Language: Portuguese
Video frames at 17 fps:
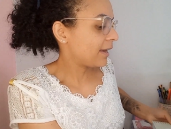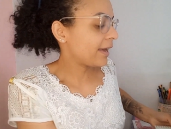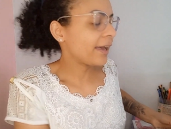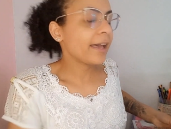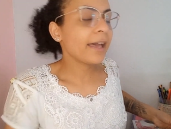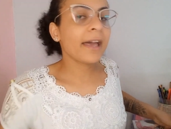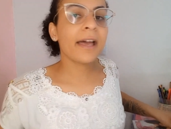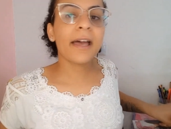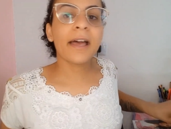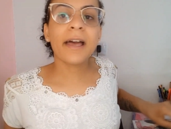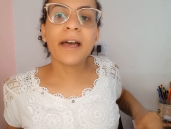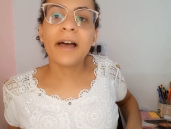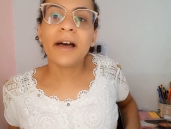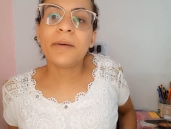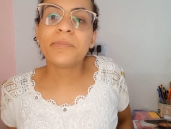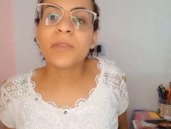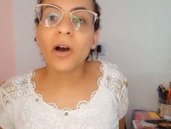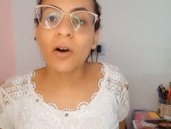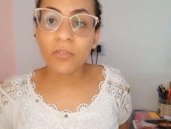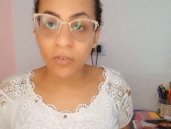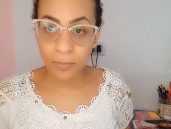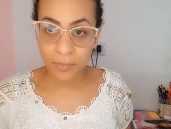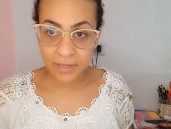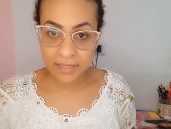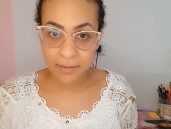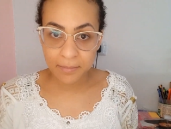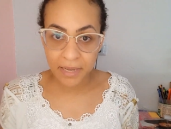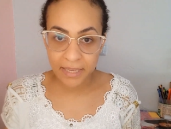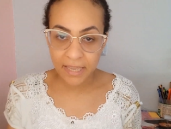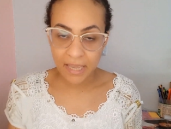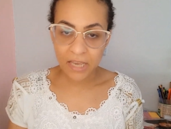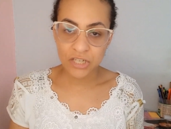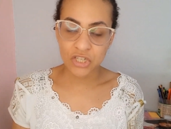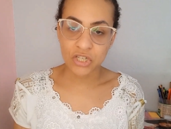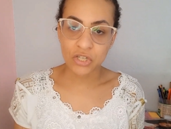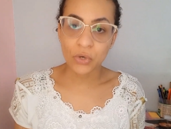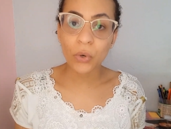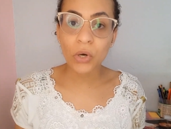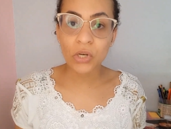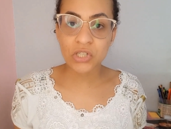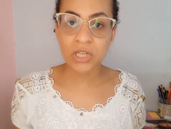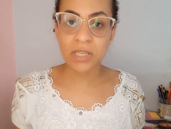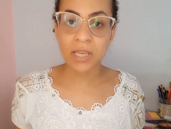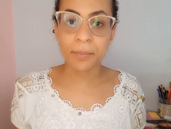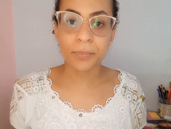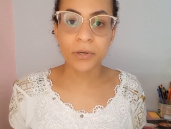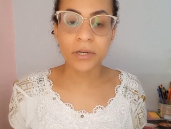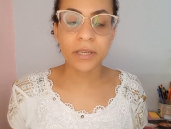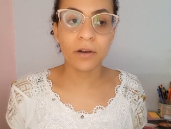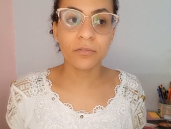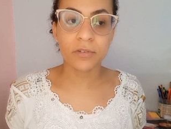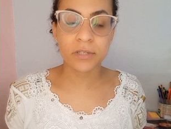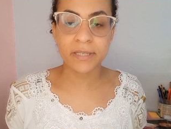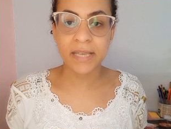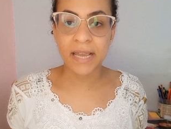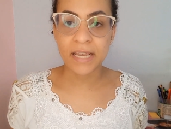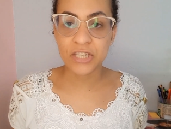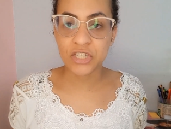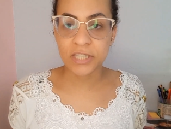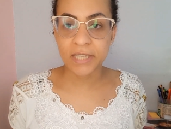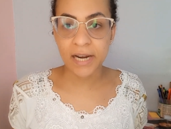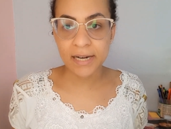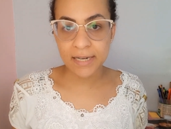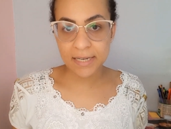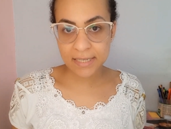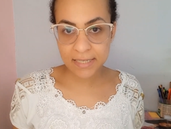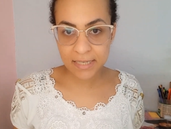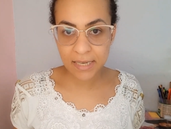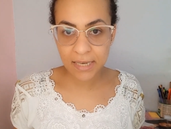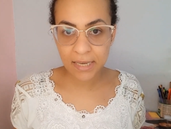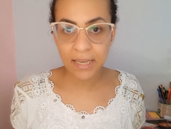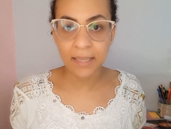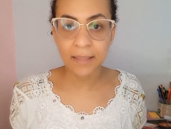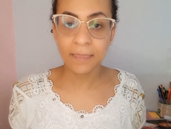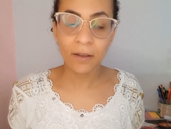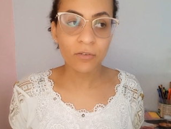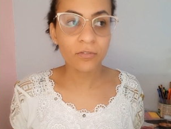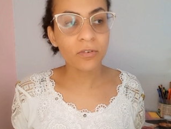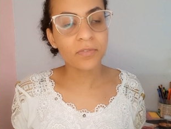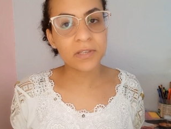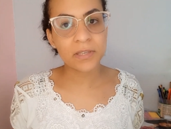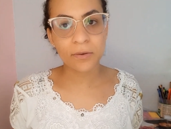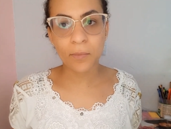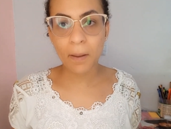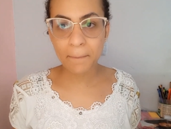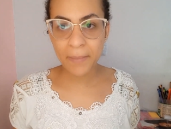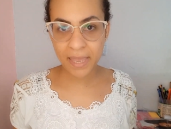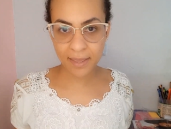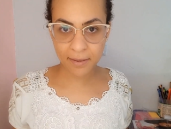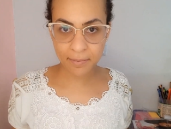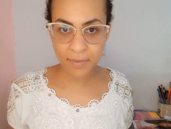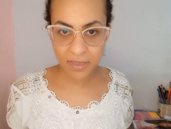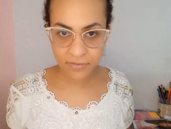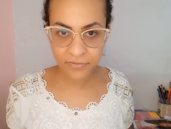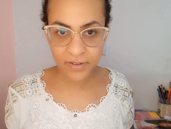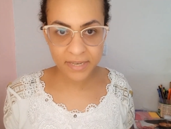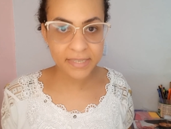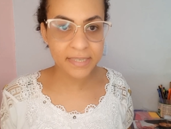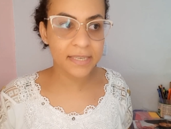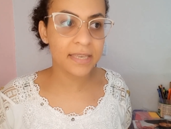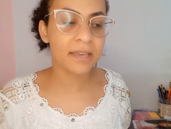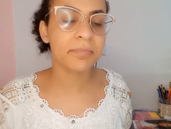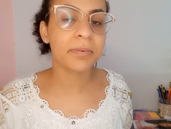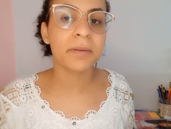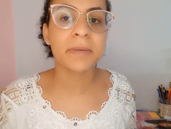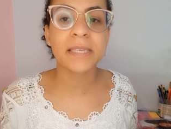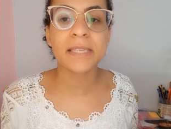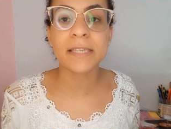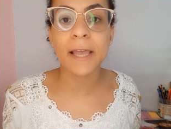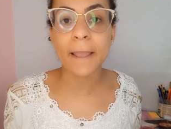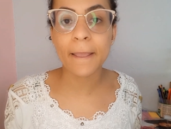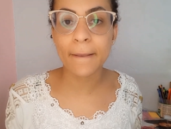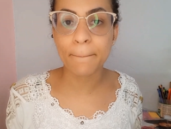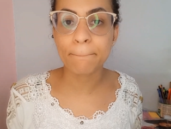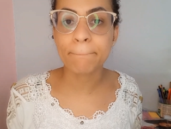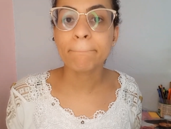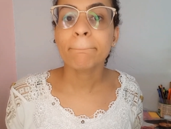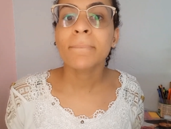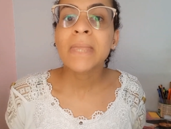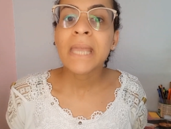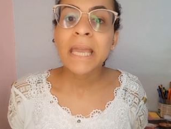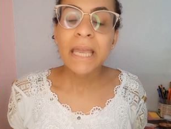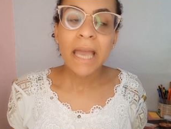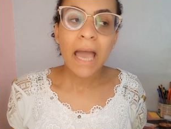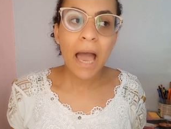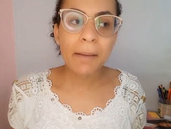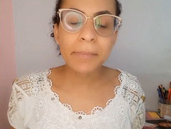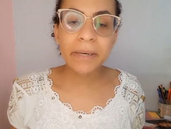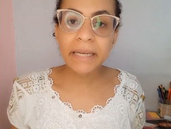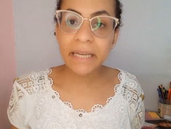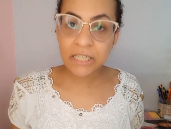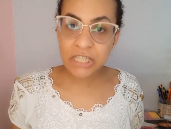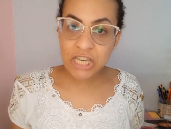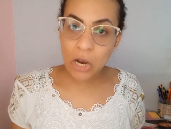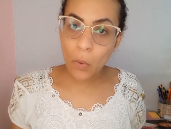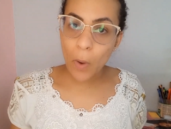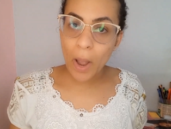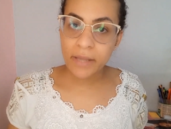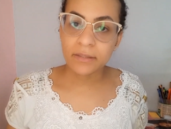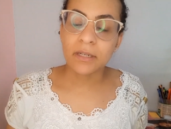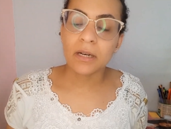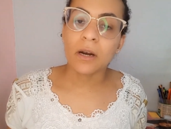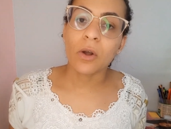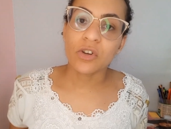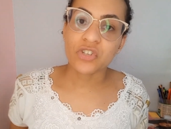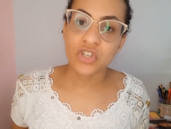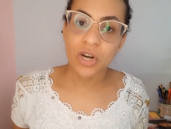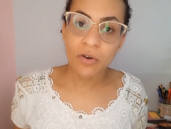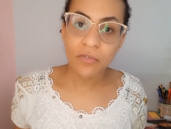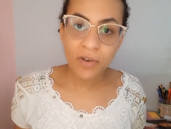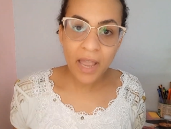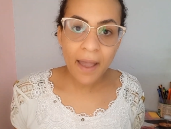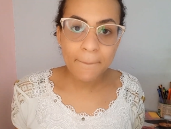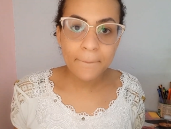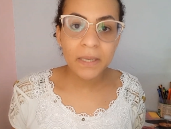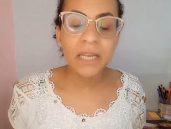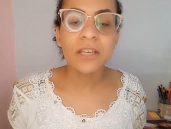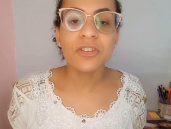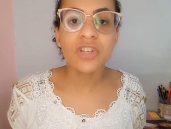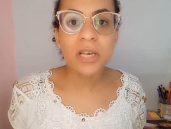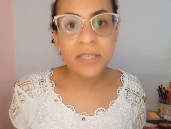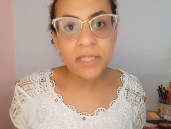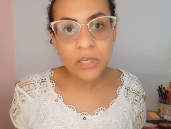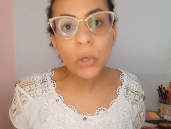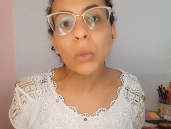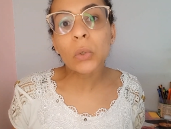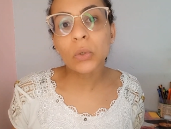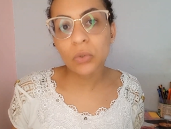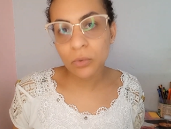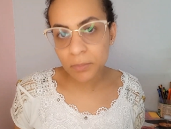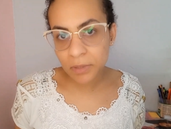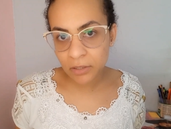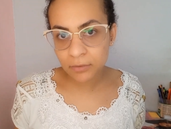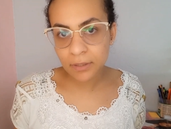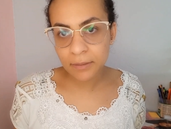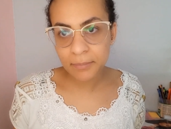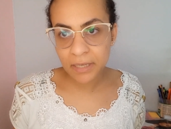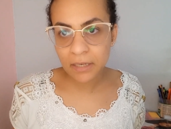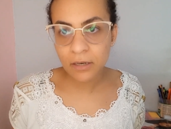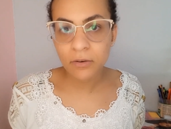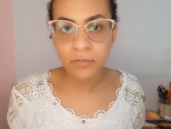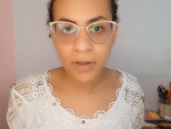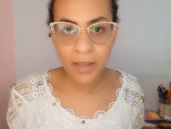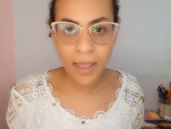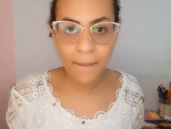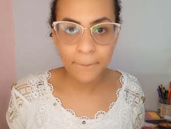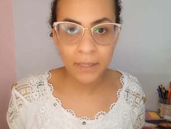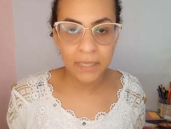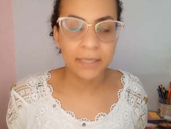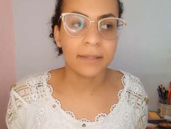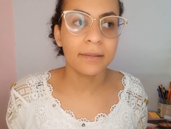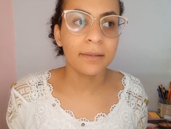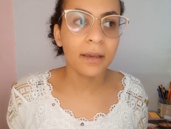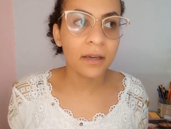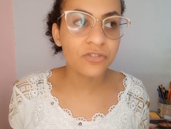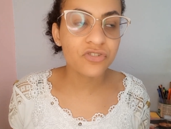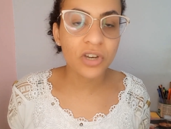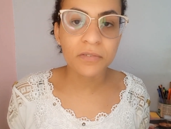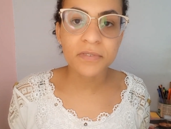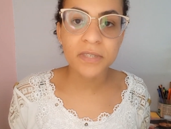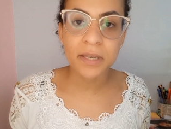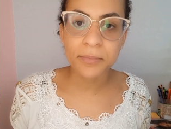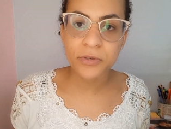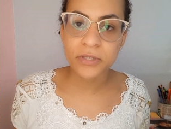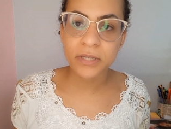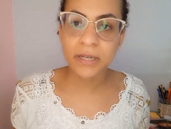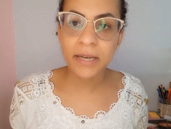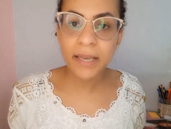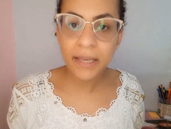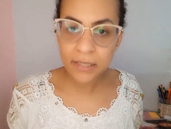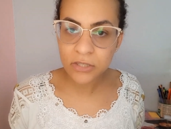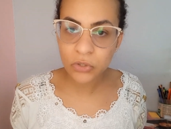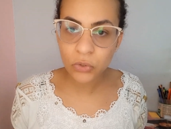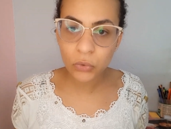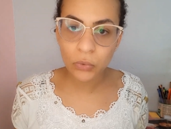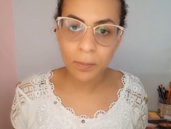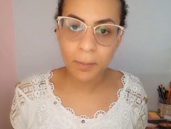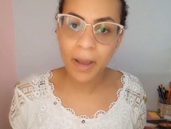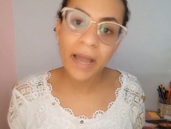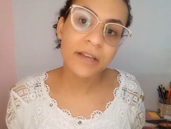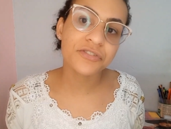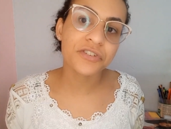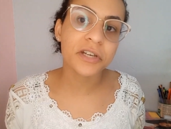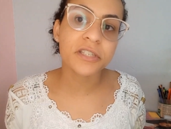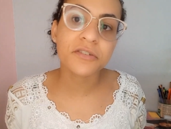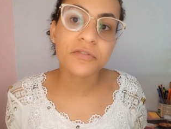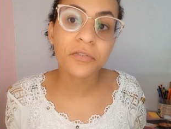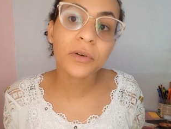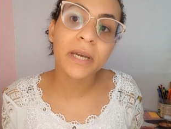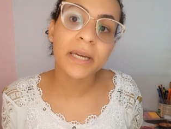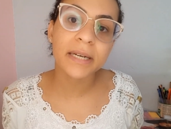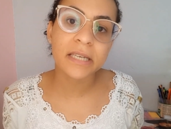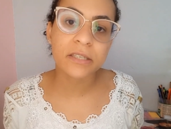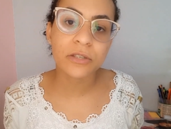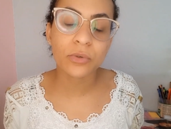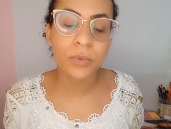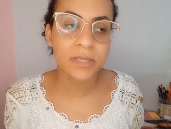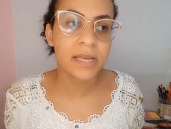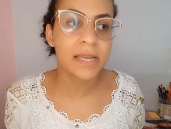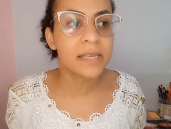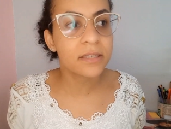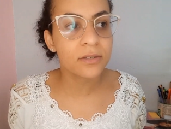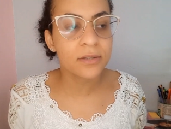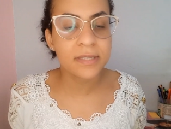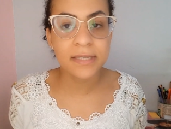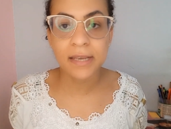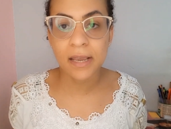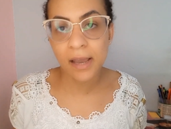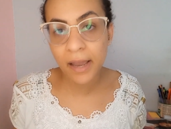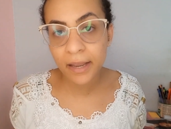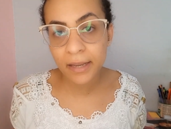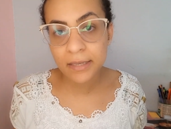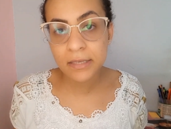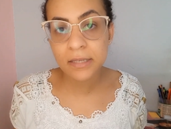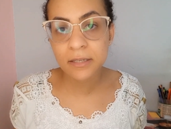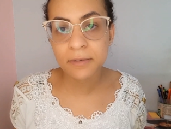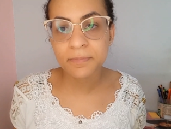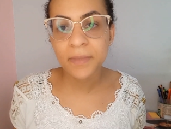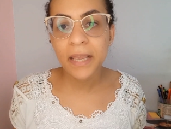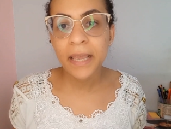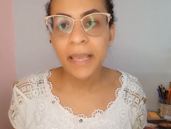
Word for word: é, não vou passar maquiagem hoje, até porque eu vou sair de tardezinha, então vou fazer uma make bem fresquinha pra mim sair. Amanhã, dia 4, a loja não vai abrir, dia 5 no domingo também não vai abrir, tá? Já avisei meus clientes, tudo mais, já divulguei nas duas redes sociais.